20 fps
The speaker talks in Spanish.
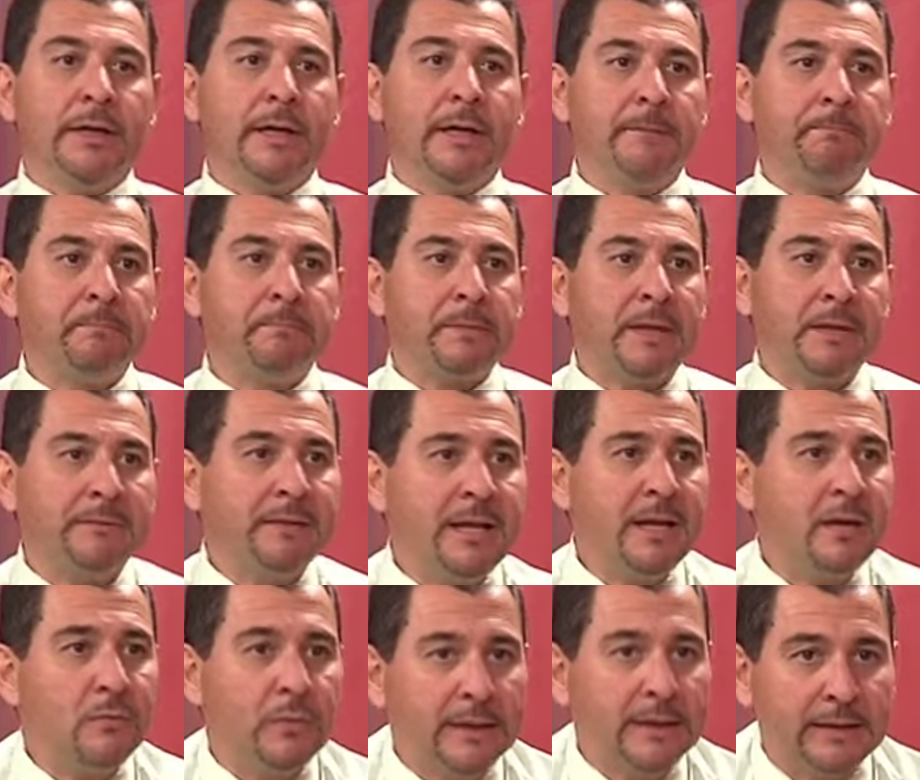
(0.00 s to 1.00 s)
eh, ten
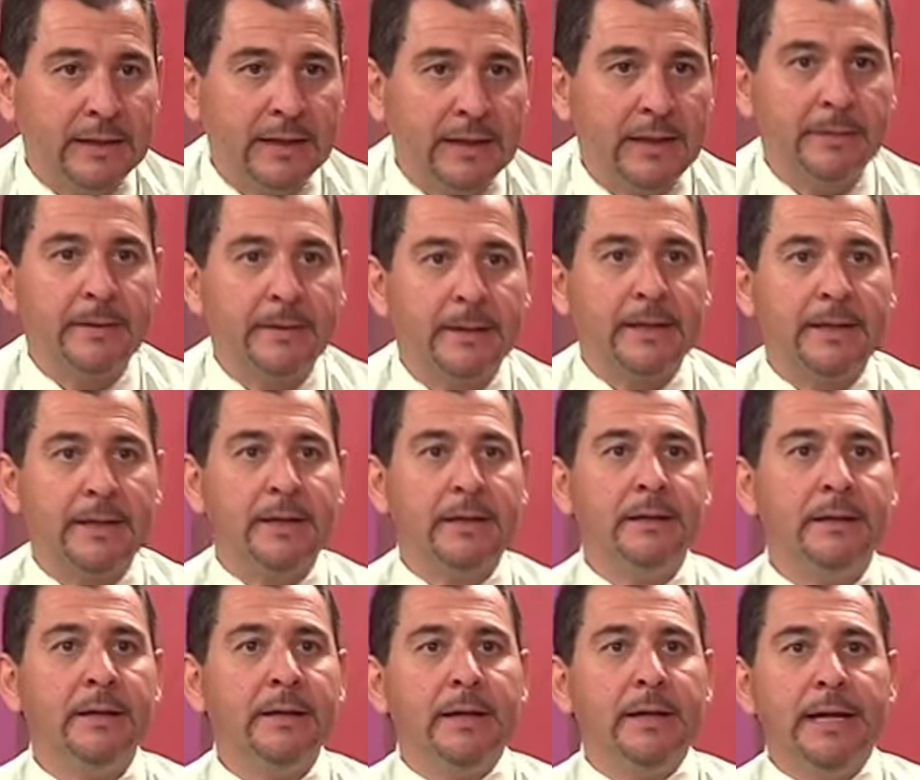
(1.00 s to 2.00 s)
en cuenta, Eva,
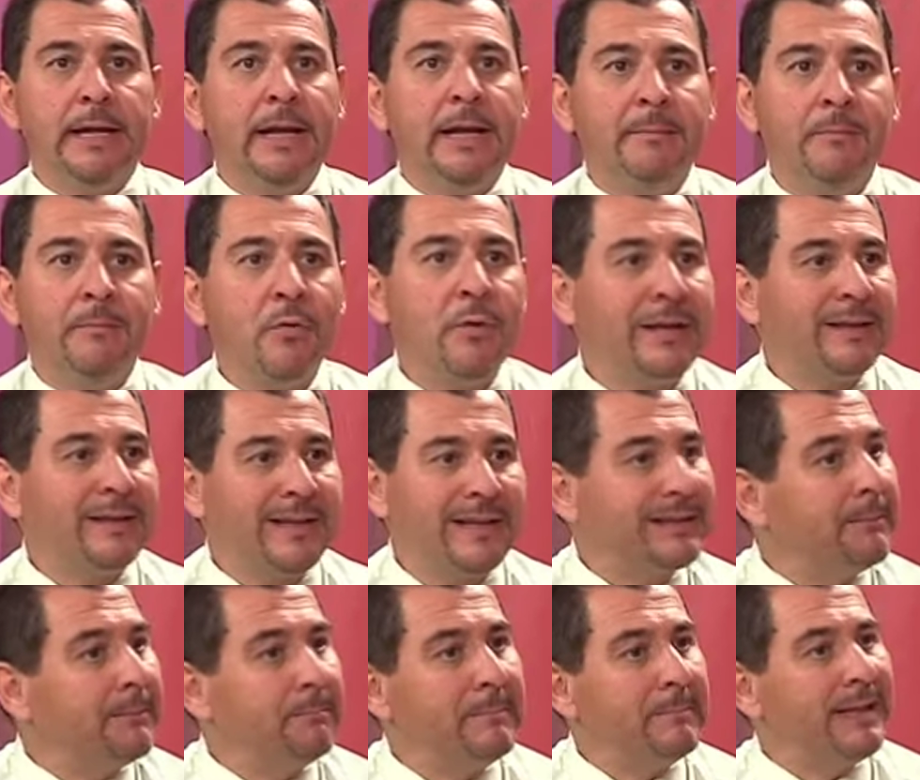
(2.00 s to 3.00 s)
que el, jamón está
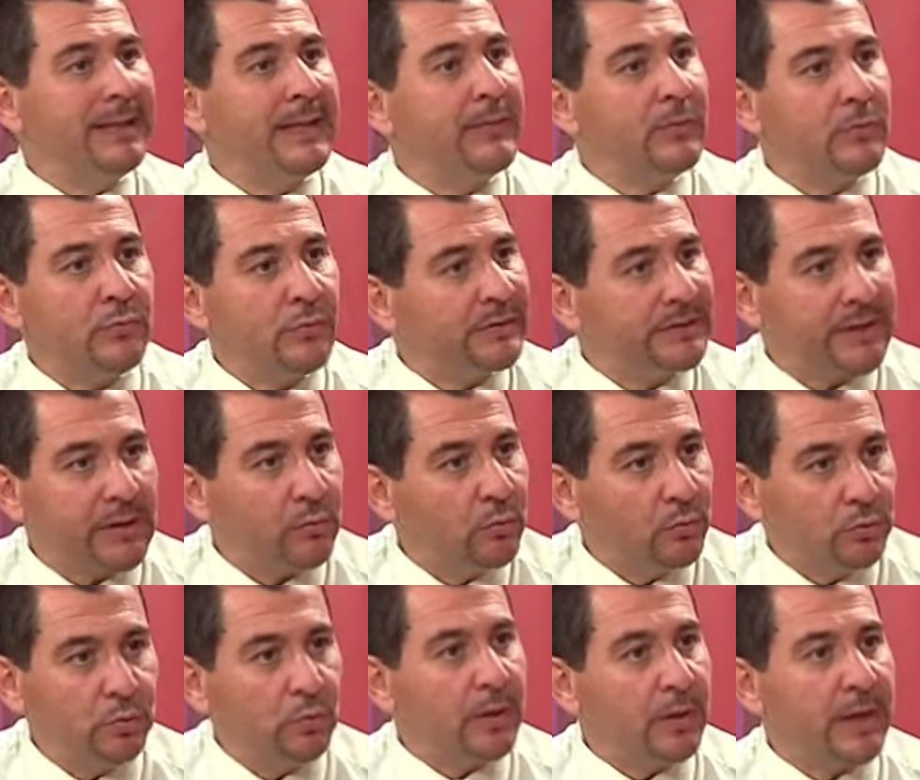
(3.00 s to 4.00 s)
tan metido en nuestra
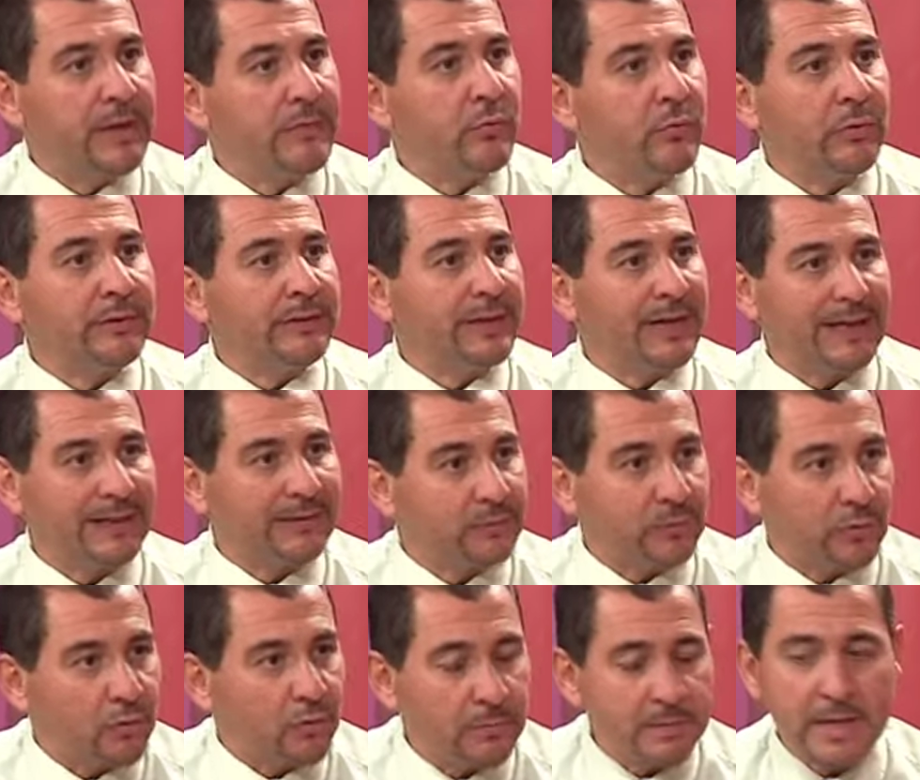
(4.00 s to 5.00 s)
cultura y en nuestra
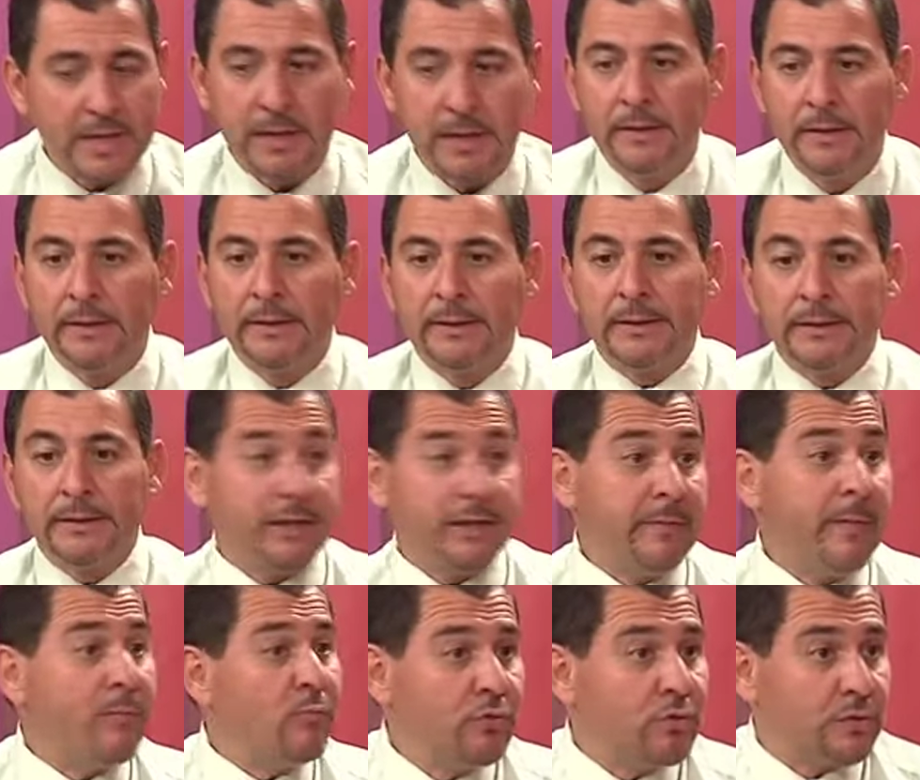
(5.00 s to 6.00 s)
gastronomía que
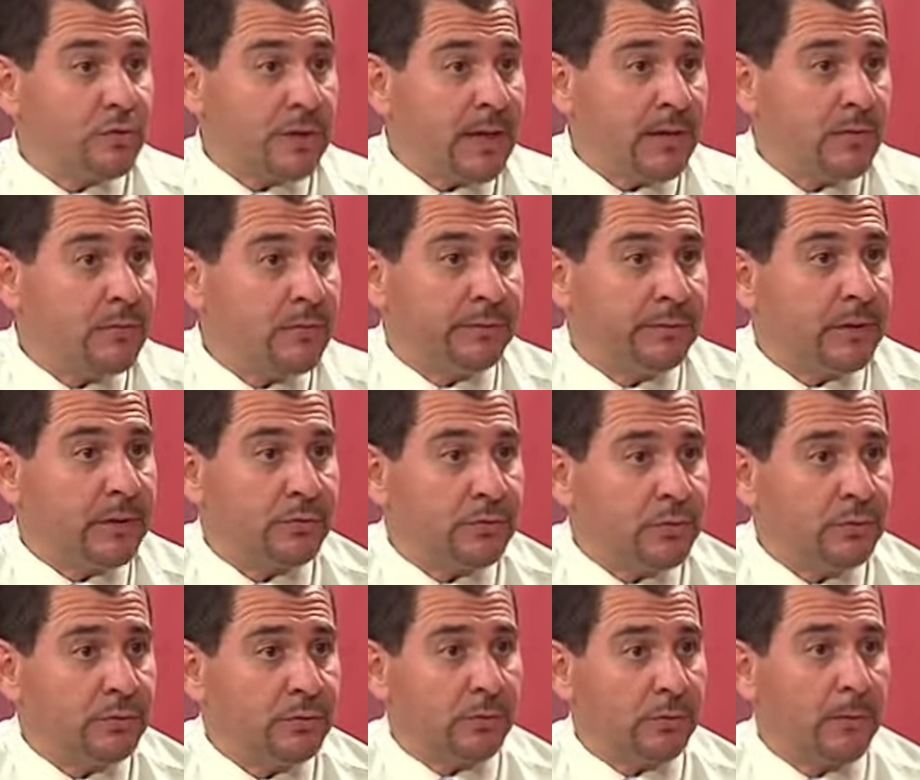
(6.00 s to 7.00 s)
lleva muchos años entre
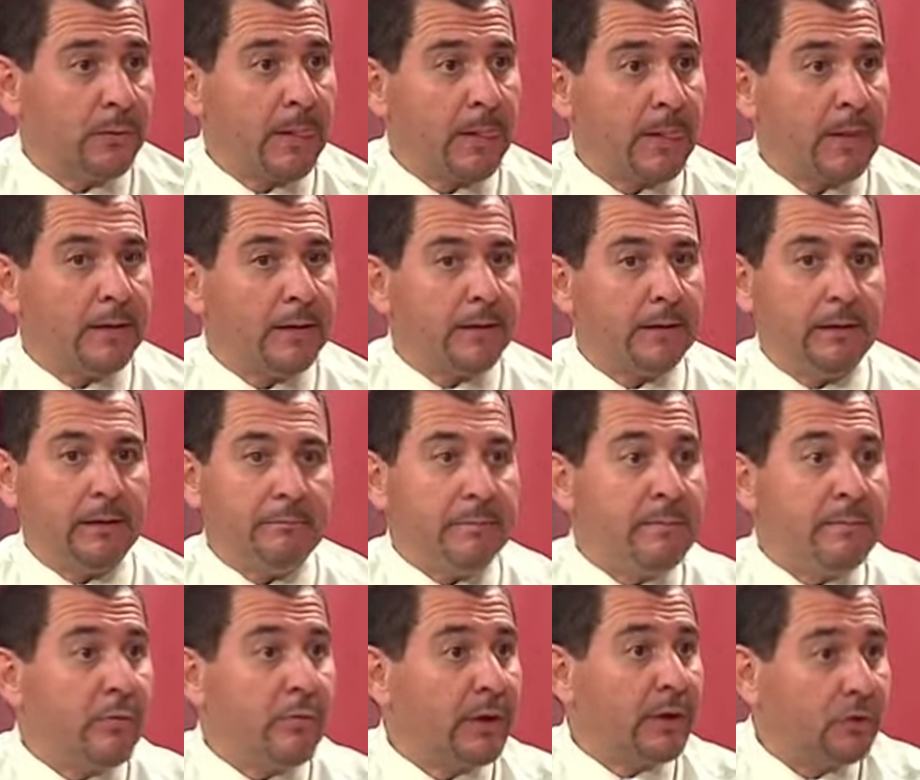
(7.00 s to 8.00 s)
nosotros. El
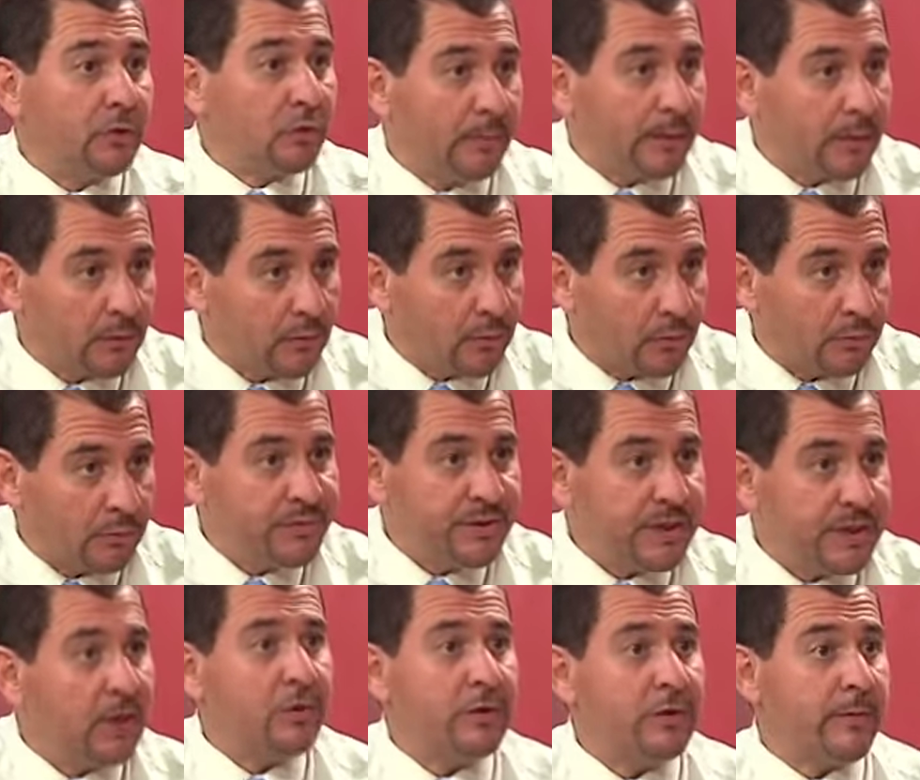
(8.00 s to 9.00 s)
mismo Cristóbal Colón
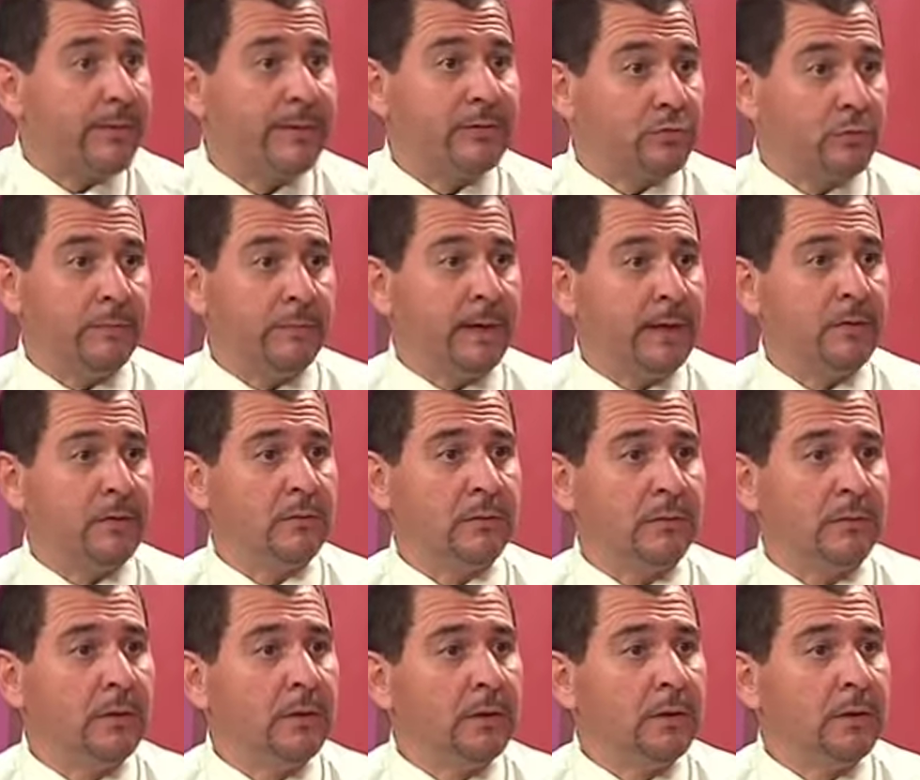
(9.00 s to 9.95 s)
ya lo llevaba en sus barcos.